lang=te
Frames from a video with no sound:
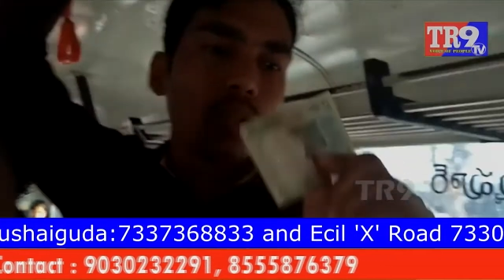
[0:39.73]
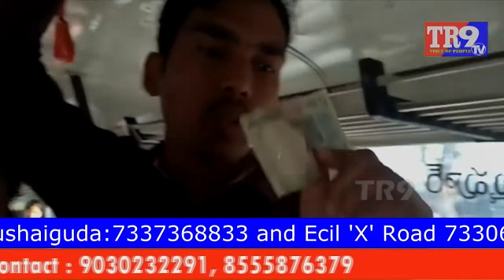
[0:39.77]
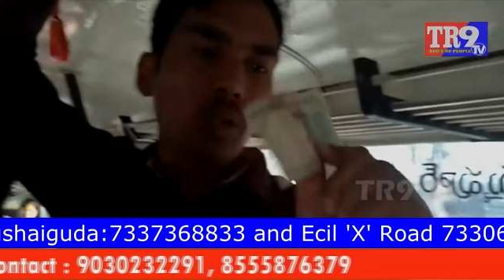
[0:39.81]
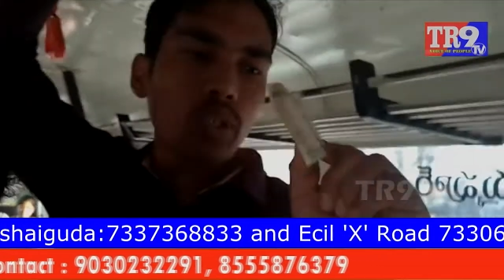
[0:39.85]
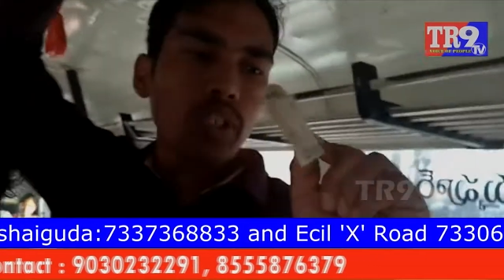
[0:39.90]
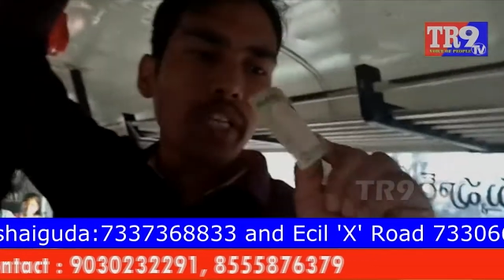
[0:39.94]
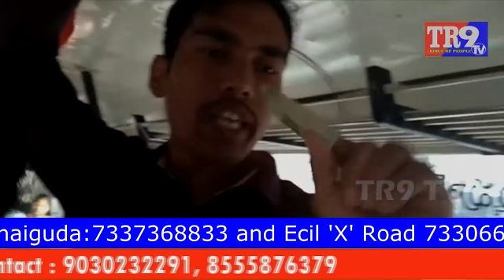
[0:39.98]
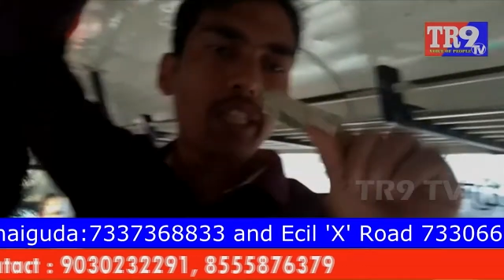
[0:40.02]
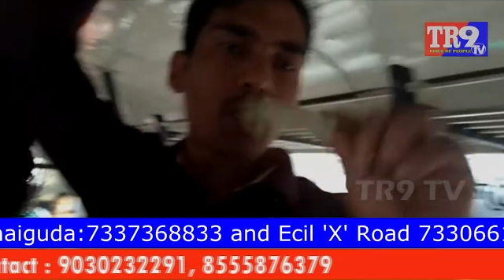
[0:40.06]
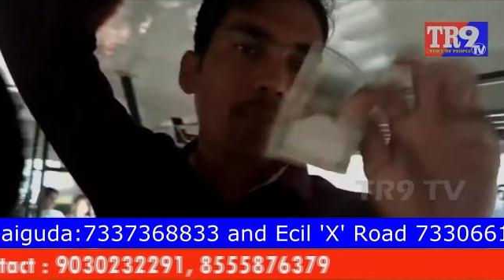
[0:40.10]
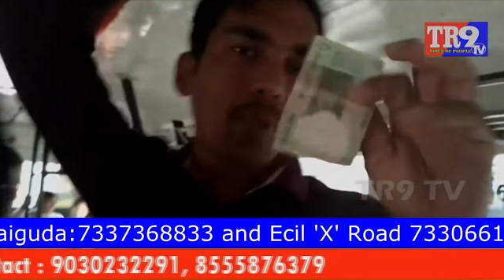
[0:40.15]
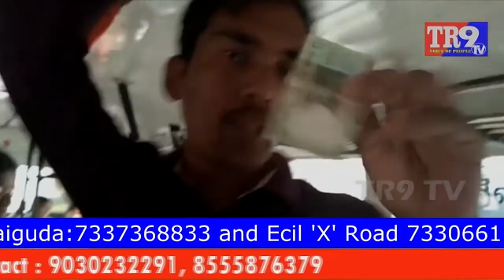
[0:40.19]
ఐదు
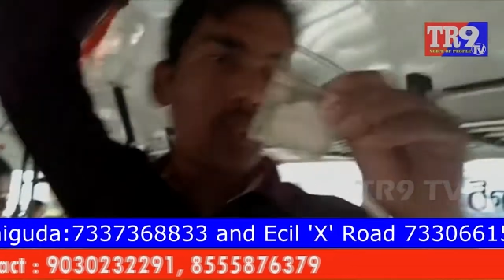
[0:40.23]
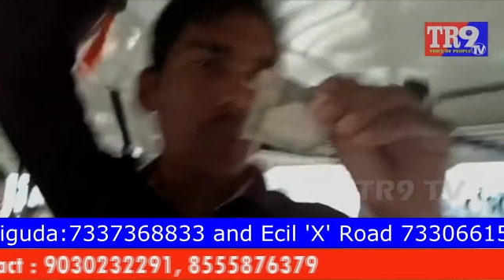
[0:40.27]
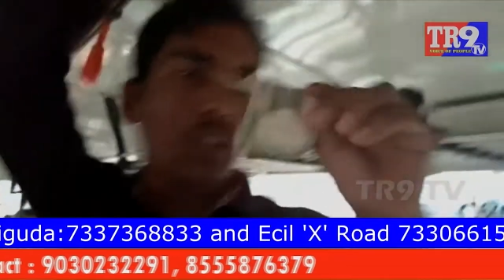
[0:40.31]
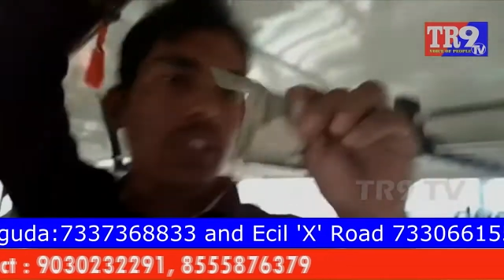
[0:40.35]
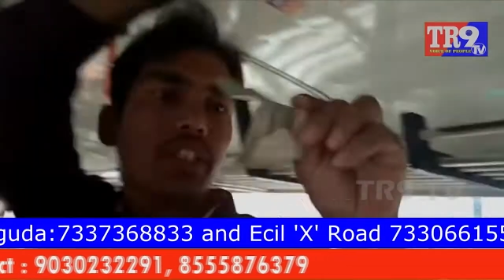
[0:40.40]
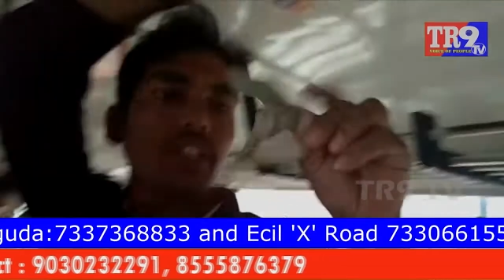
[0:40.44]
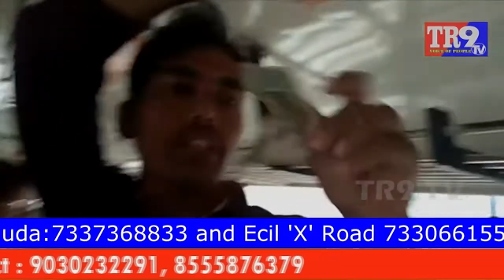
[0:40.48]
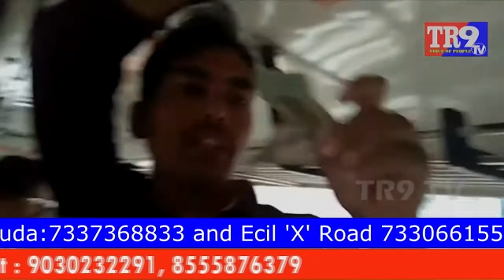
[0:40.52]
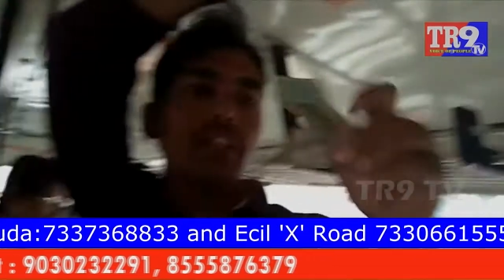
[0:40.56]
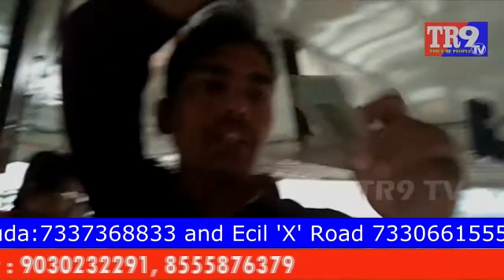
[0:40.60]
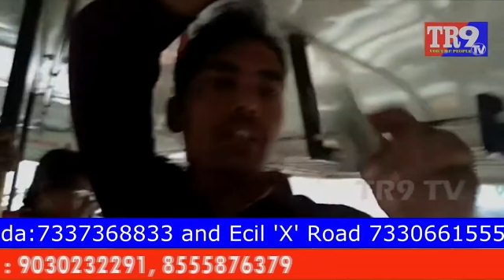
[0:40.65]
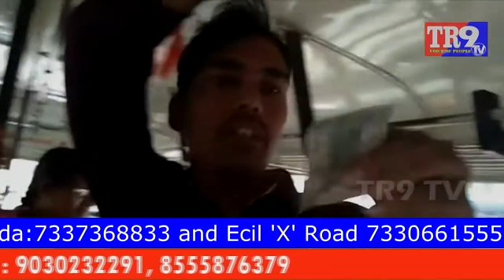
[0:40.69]
రూపాయల నోటు ఇది
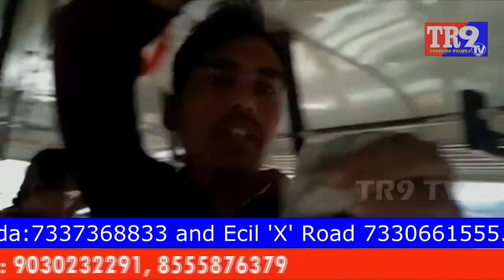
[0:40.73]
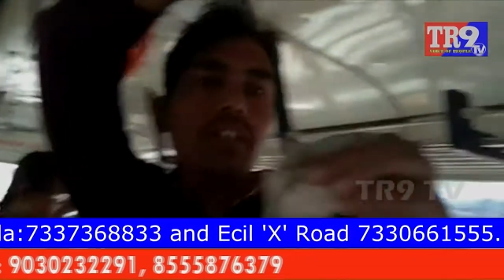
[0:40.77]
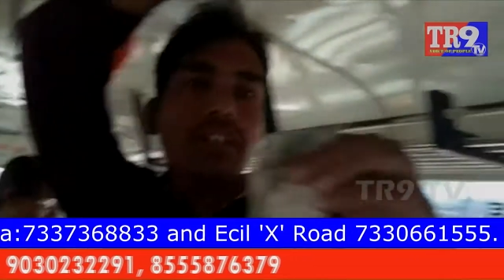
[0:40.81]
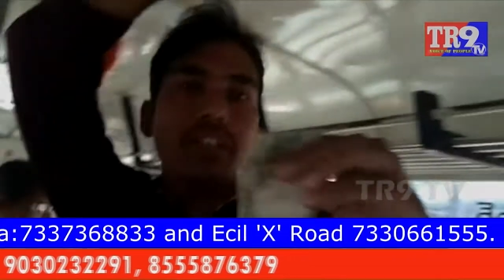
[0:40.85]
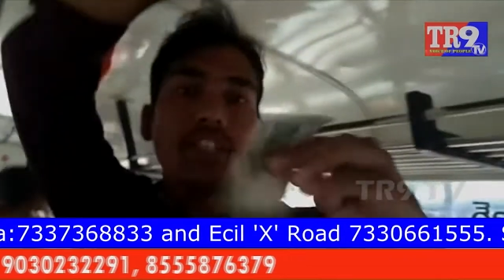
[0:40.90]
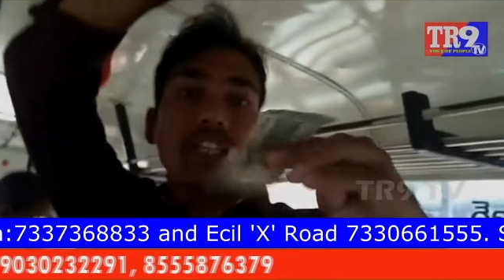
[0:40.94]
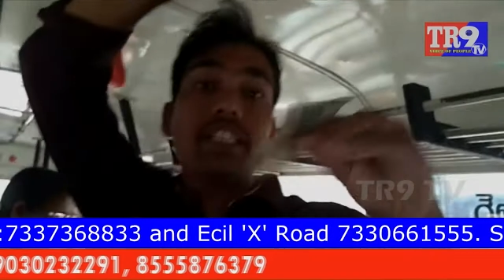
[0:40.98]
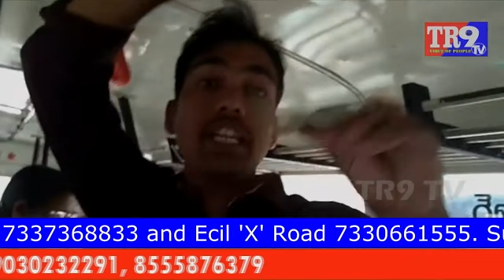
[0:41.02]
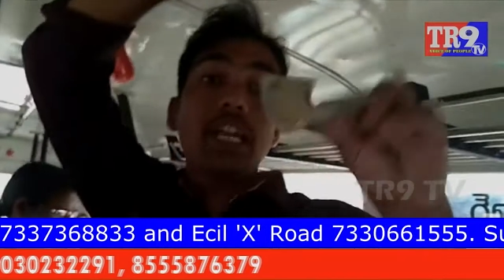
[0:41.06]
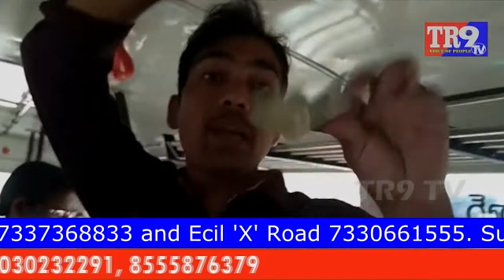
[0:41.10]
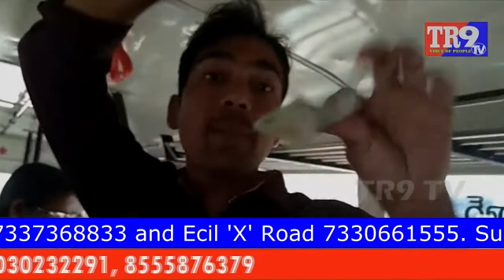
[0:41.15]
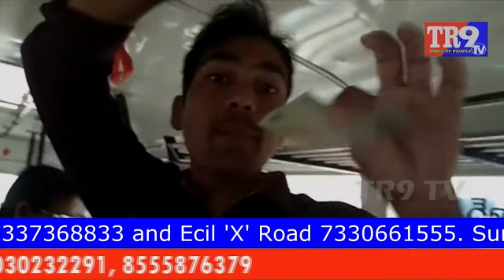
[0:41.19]
దీనికి
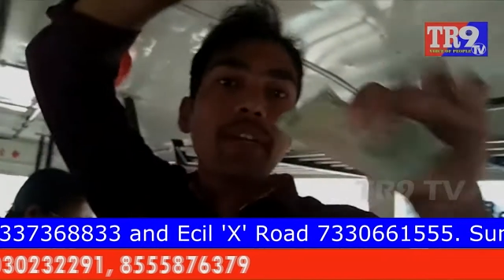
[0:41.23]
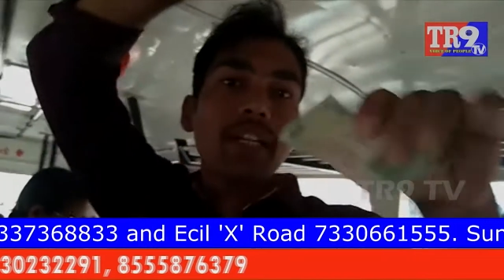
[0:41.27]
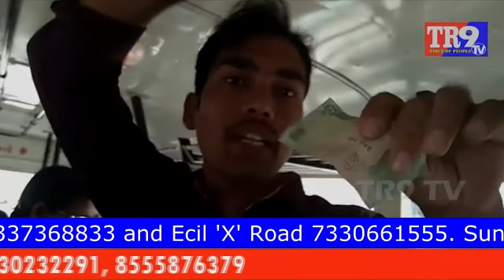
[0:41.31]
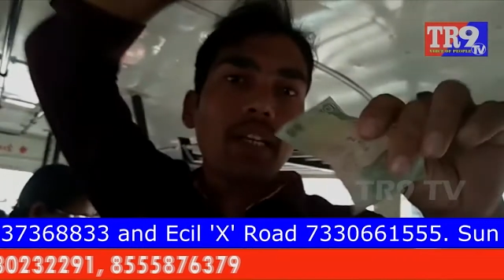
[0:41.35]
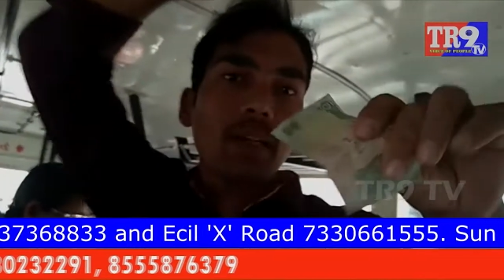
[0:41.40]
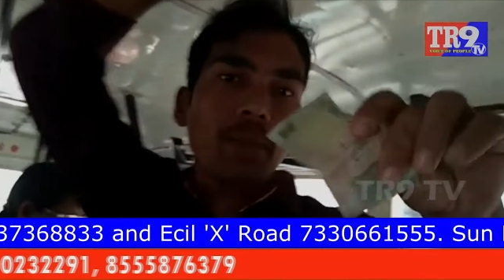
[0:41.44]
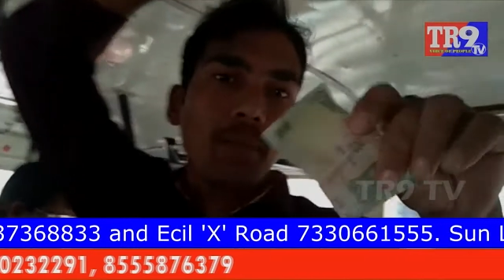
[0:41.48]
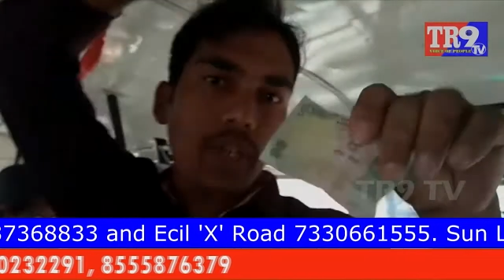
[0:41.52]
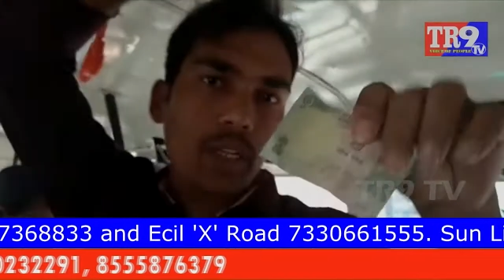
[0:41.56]
ఏమైనా మన